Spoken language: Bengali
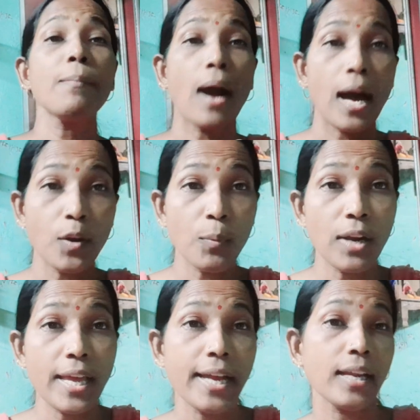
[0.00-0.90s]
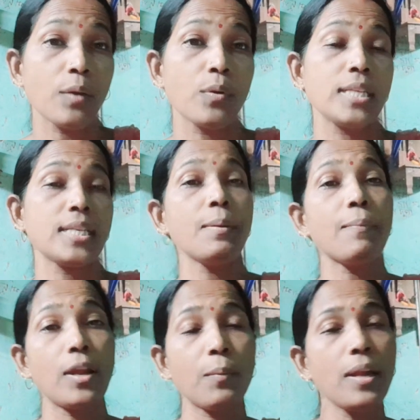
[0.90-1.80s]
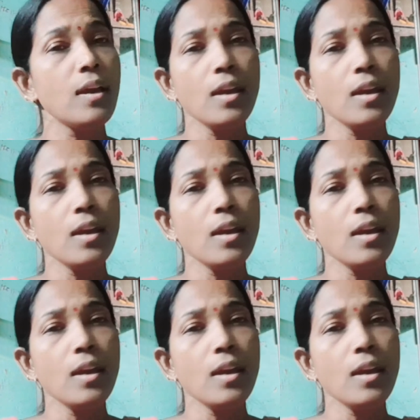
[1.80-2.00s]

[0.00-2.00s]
ভালো বলে এটা করেছি আমি ভালো বলে